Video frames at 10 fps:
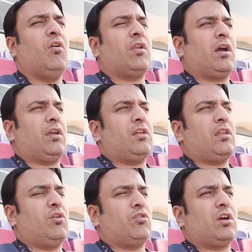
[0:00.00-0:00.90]
और आगे चल
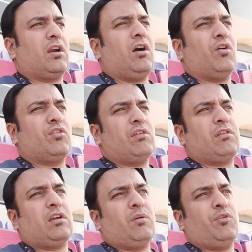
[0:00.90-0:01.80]
के कोई तगड़ा और चीफ
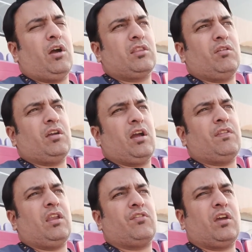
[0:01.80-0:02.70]
सेलेक्टर मुझे आता हुआ दिखाई
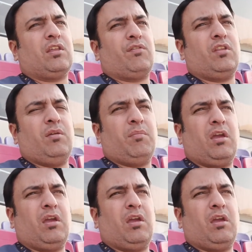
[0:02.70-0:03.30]
दे रहा है शायद अफीदी